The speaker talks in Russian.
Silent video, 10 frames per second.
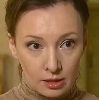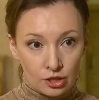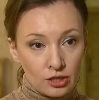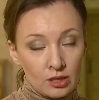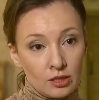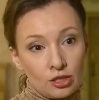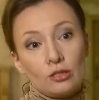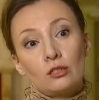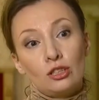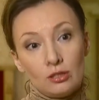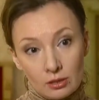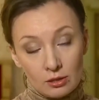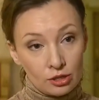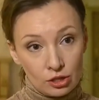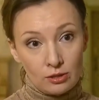Наша задача защитить
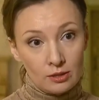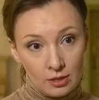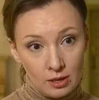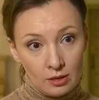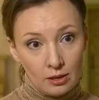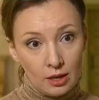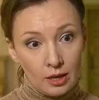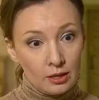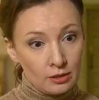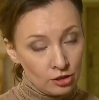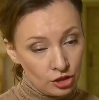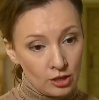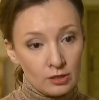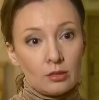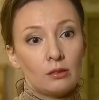наших детей, и
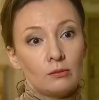сейчас